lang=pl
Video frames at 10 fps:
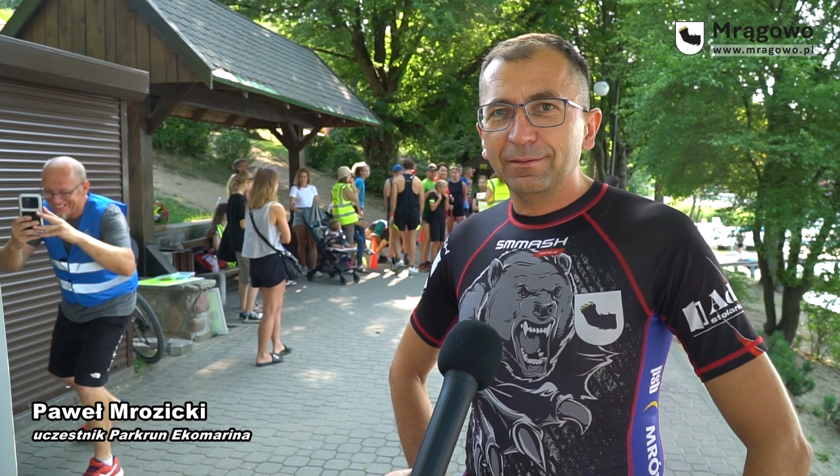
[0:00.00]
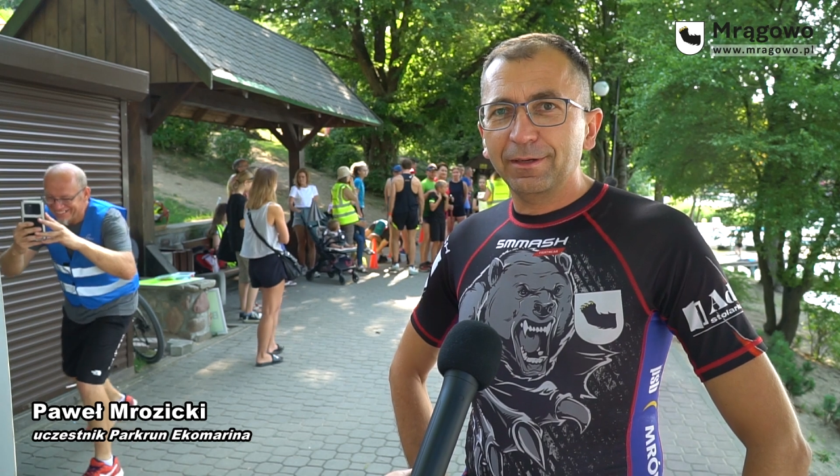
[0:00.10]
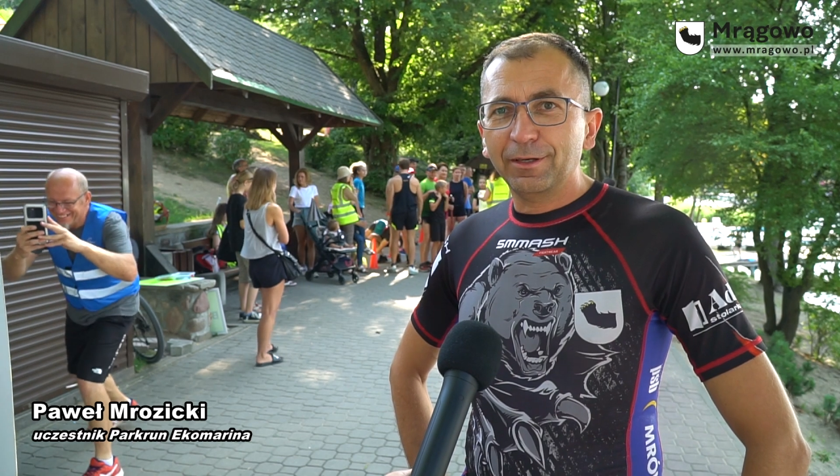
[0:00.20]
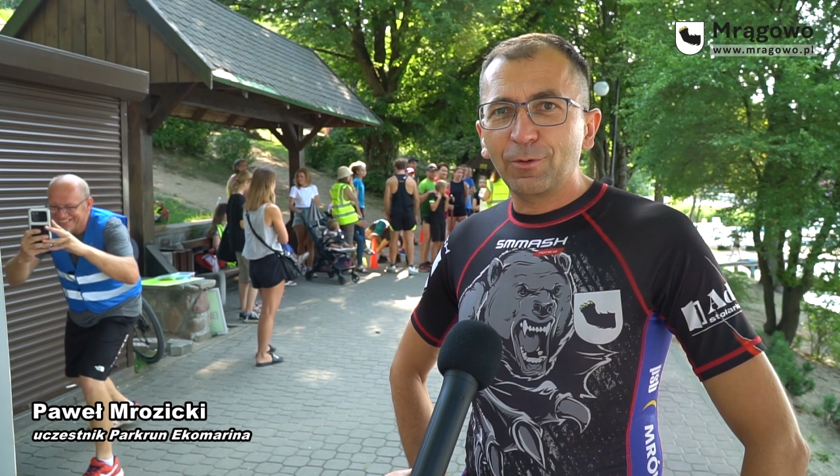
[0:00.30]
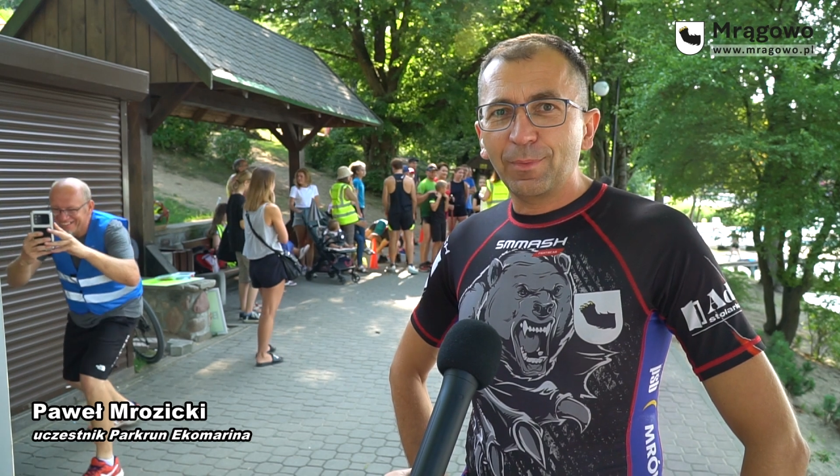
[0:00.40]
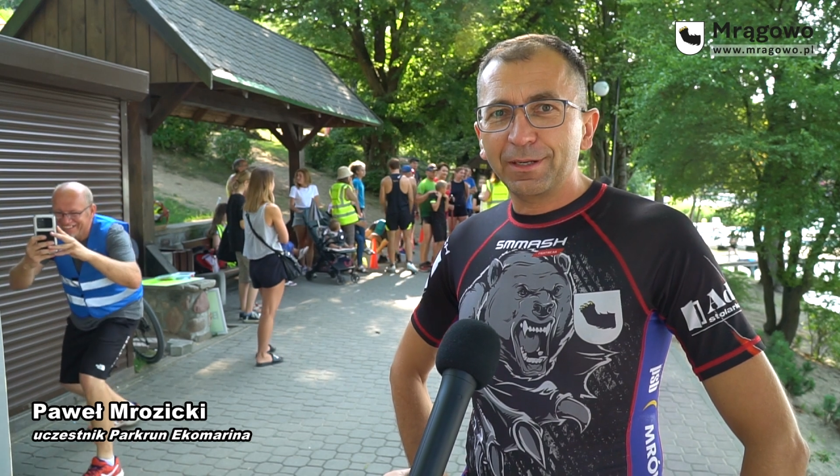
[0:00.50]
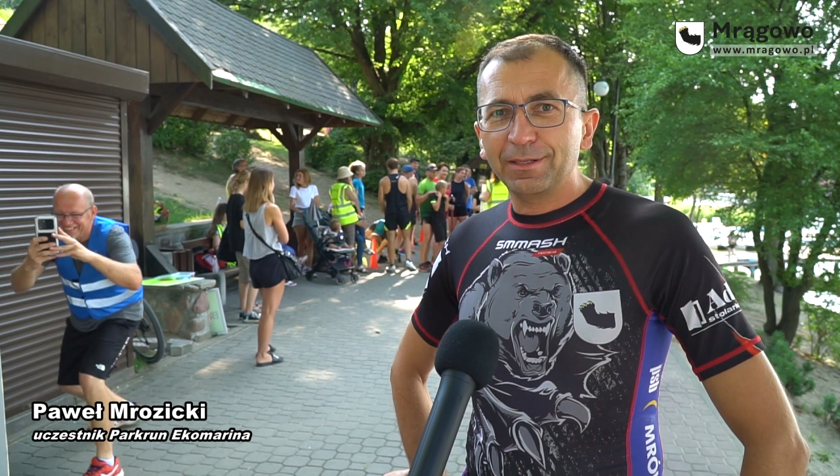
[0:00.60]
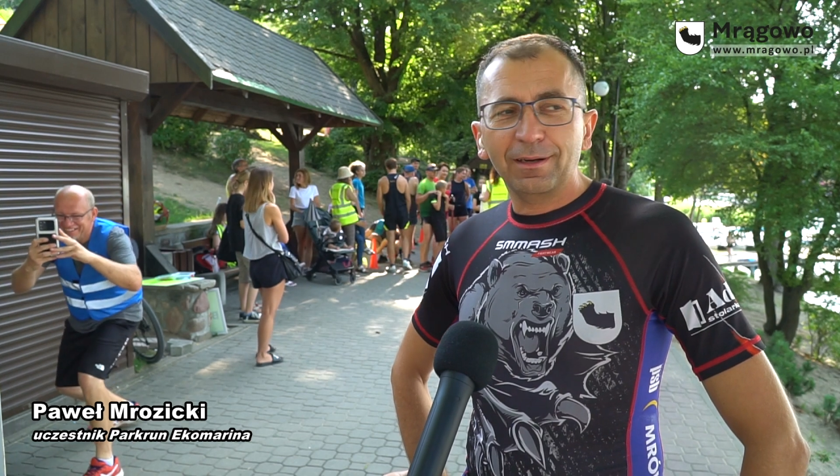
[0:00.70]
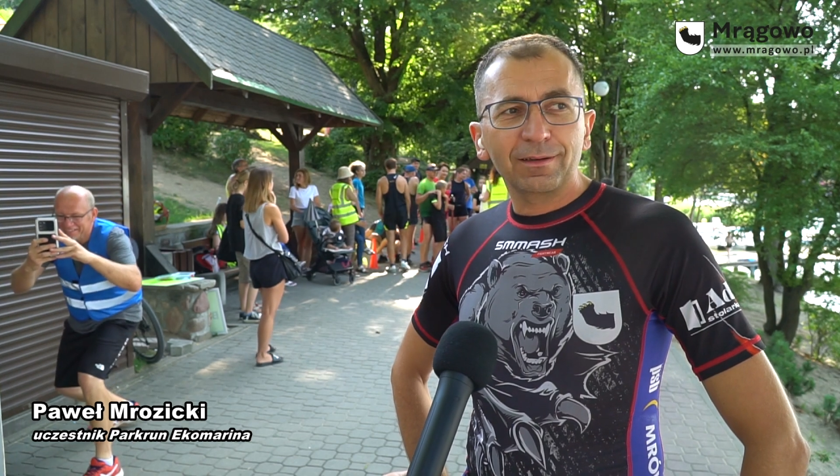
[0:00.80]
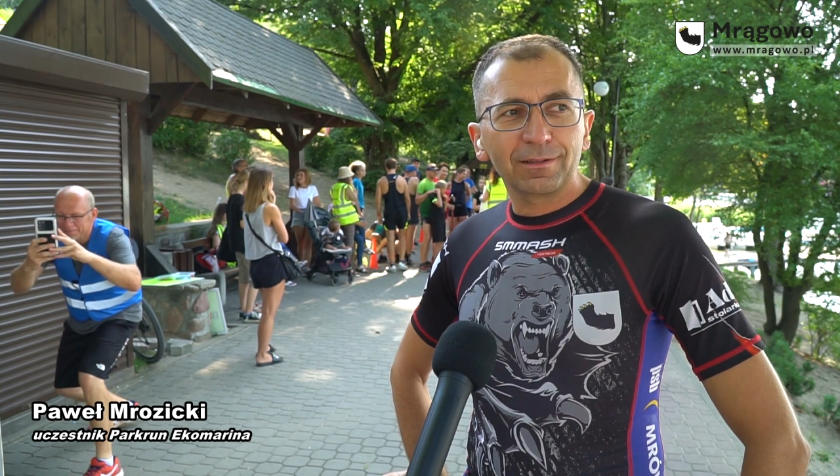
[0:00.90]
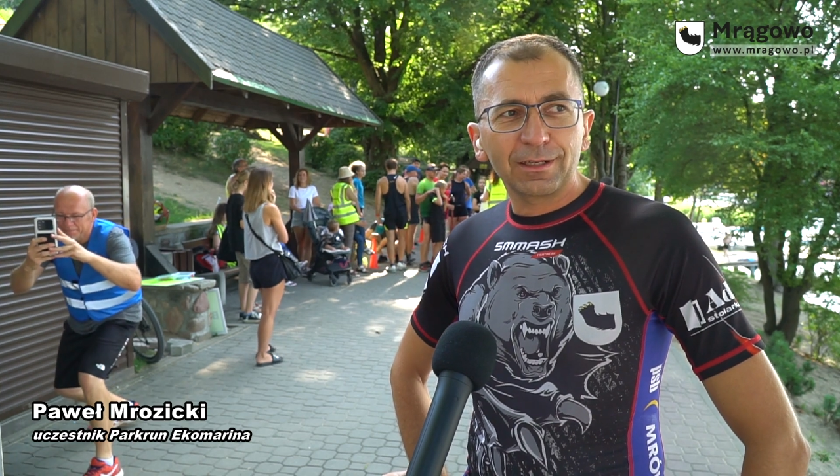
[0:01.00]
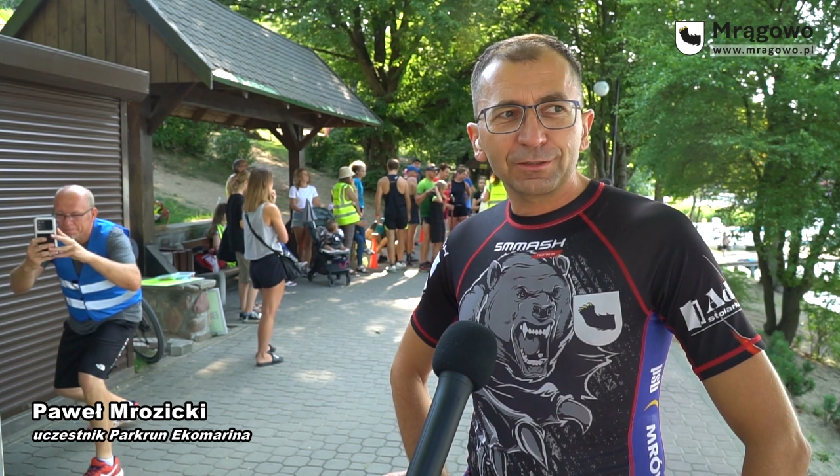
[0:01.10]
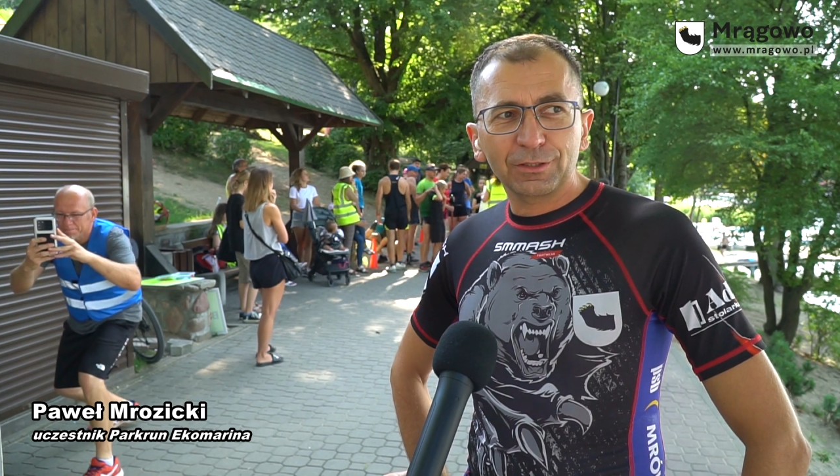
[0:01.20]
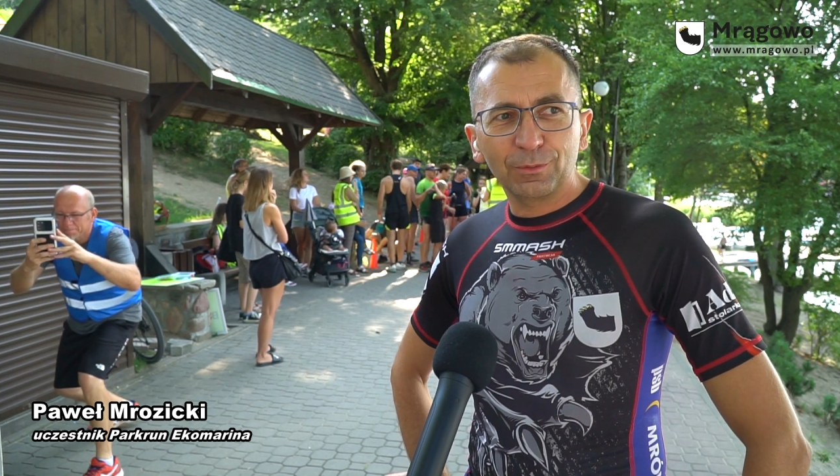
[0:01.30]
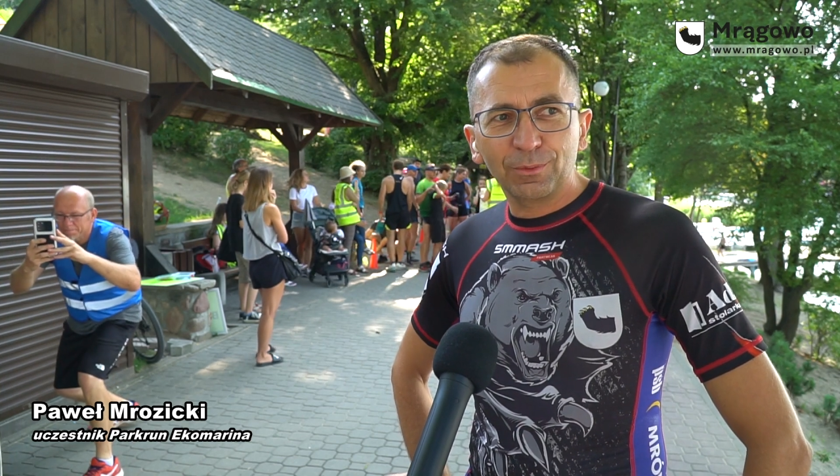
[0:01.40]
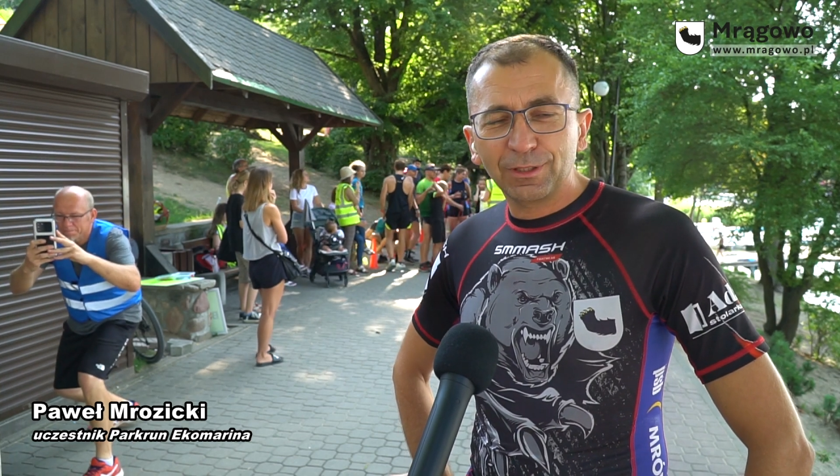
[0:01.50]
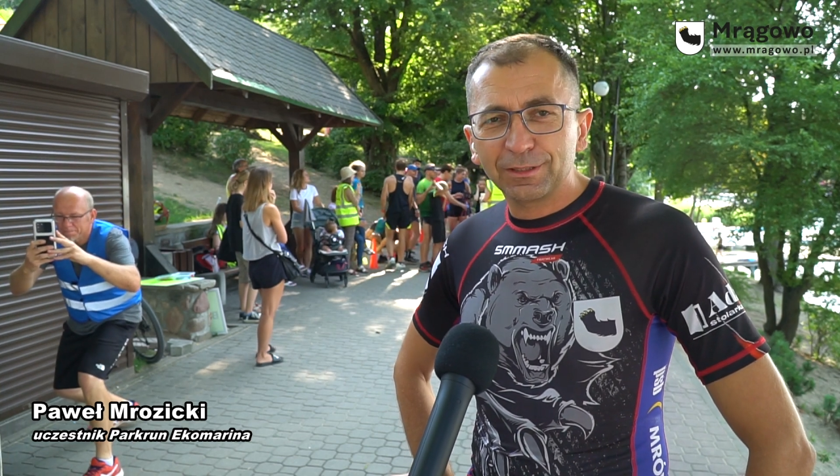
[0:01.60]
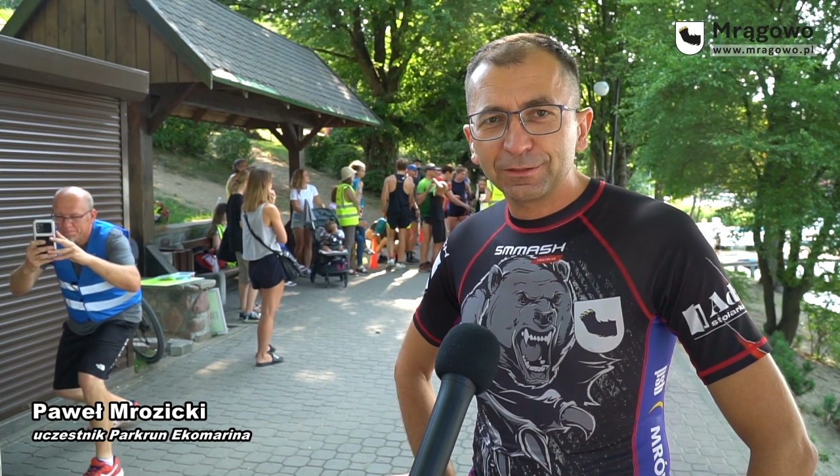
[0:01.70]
Ekomarina, każda sobota